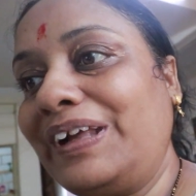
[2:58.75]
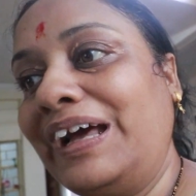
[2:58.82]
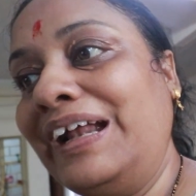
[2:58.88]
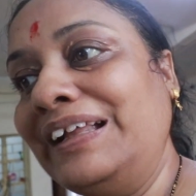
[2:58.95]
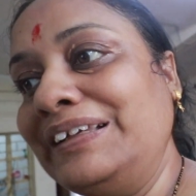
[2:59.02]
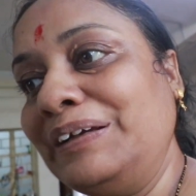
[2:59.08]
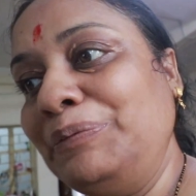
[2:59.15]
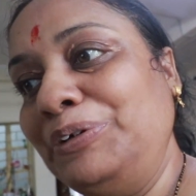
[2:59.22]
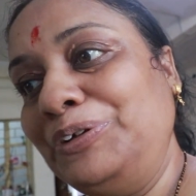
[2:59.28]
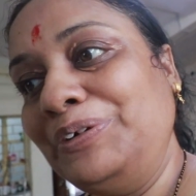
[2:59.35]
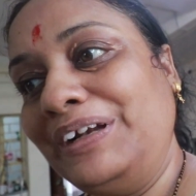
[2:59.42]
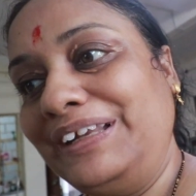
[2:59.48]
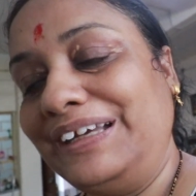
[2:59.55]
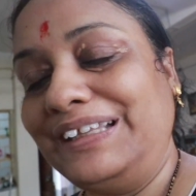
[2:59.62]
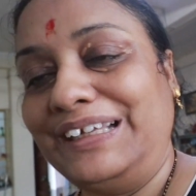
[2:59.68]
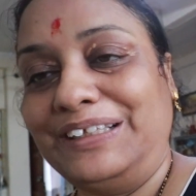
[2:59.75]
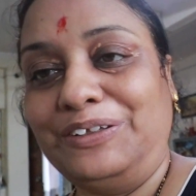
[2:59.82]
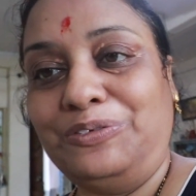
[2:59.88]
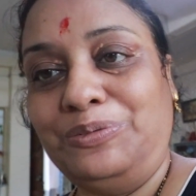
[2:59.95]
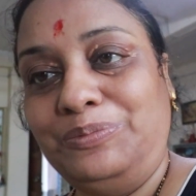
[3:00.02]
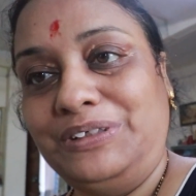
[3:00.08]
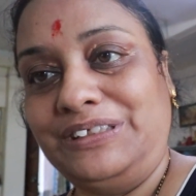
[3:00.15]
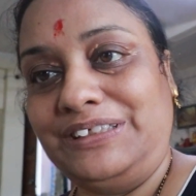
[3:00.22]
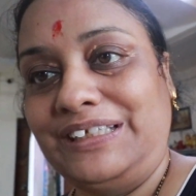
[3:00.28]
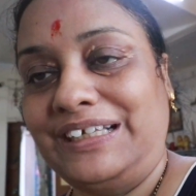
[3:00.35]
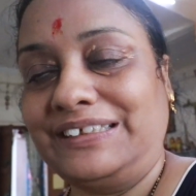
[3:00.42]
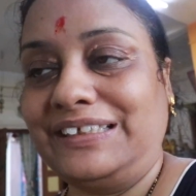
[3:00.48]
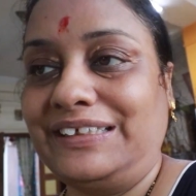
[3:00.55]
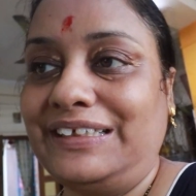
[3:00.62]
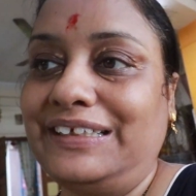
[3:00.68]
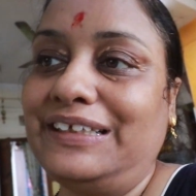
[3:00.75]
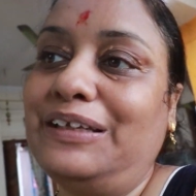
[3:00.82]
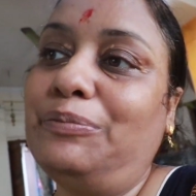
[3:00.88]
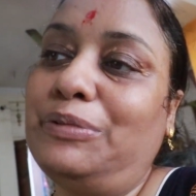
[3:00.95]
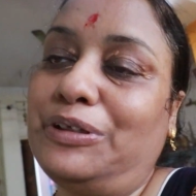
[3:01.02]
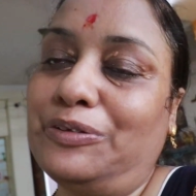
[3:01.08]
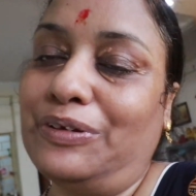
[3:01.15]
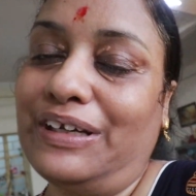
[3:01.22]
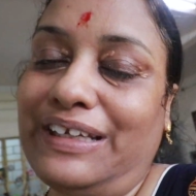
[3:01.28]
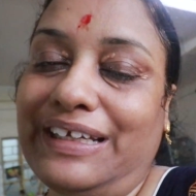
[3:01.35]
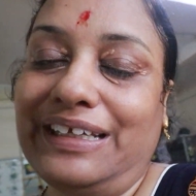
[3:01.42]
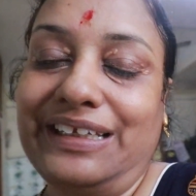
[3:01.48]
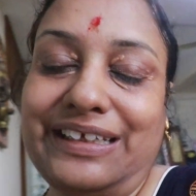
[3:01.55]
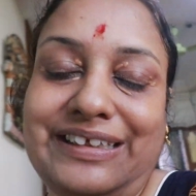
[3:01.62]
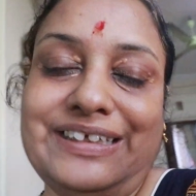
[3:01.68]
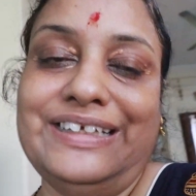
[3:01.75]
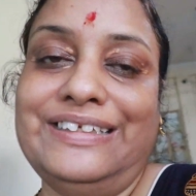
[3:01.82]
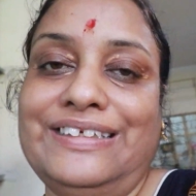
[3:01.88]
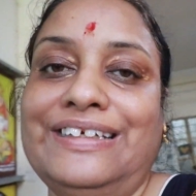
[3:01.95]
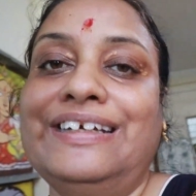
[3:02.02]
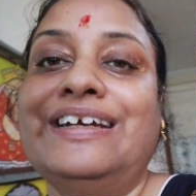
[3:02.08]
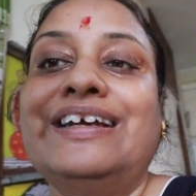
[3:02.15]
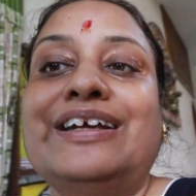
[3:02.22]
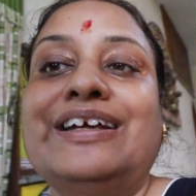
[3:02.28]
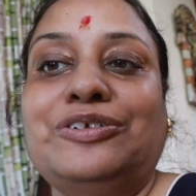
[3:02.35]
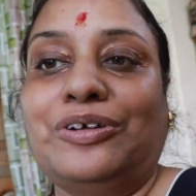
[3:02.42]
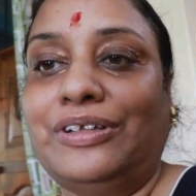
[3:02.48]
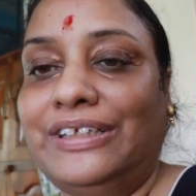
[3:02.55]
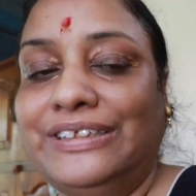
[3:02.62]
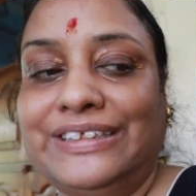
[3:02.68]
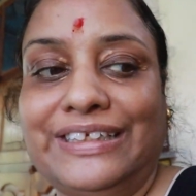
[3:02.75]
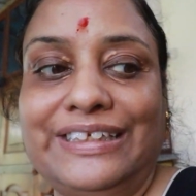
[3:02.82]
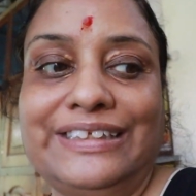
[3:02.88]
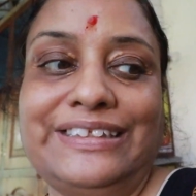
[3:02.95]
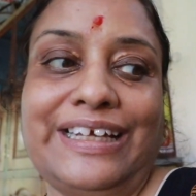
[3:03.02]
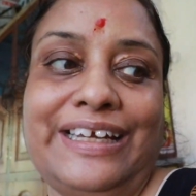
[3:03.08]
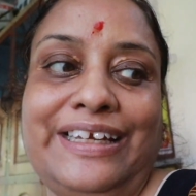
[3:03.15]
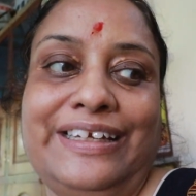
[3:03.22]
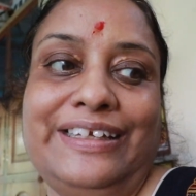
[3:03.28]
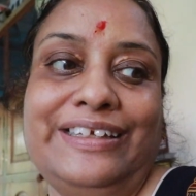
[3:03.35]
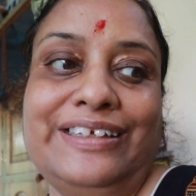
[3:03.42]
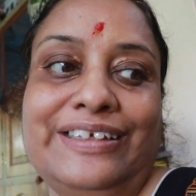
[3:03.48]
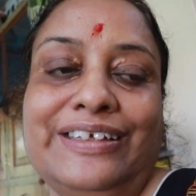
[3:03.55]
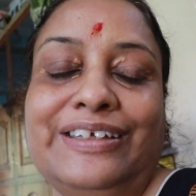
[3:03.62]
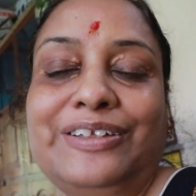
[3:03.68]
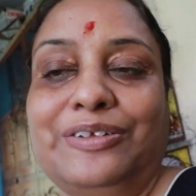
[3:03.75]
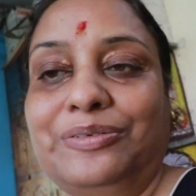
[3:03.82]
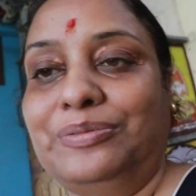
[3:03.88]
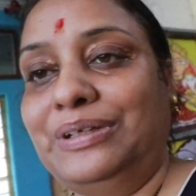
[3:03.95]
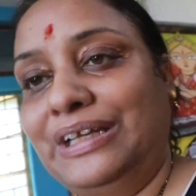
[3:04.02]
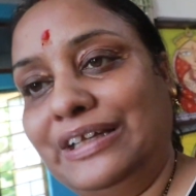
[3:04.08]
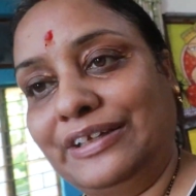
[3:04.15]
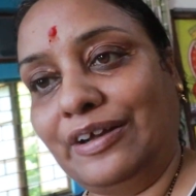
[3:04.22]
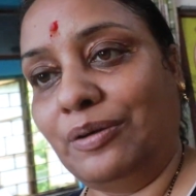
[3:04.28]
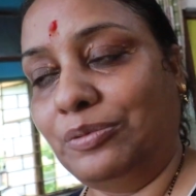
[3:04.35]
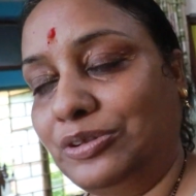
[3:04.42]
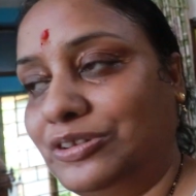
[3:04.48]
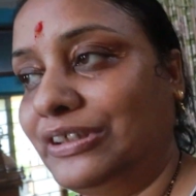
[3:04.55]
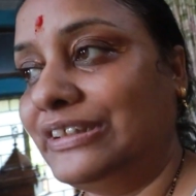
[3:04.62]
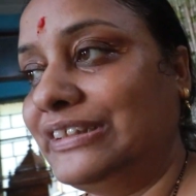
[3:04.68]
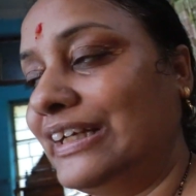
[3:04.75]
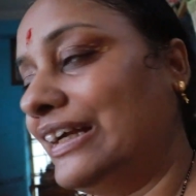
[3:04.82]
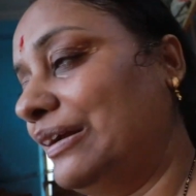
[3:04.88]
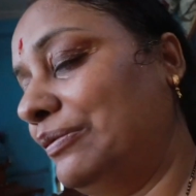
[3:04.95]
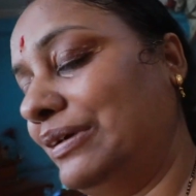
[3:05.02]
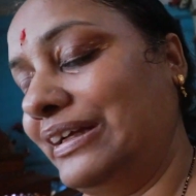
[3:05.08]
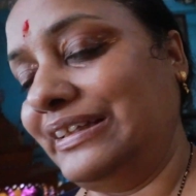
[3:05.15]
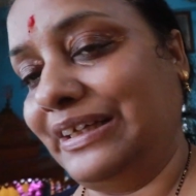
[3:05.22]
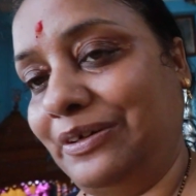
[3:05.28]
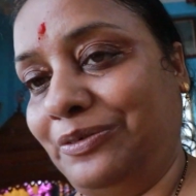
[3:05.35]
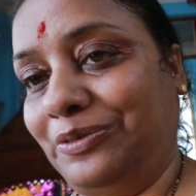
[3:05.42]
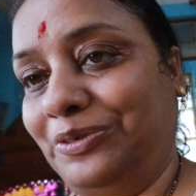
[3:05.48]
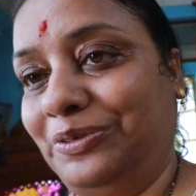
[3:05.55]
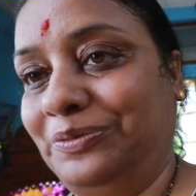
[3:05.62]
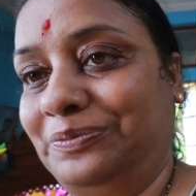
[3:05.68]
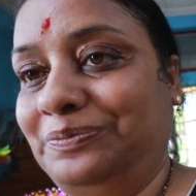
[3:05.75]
আর আজকে মিঠু রানীকে দেখতে খুব মিষ্টি লাগছে আজকে রিল মিঠু রানীকে নিয়ে ছেড়েছি সন্দেশকে নিয়ে ছাড়েনি তো রিলটা অবশ্যই ইনস্টাগ্রামকে চেক করো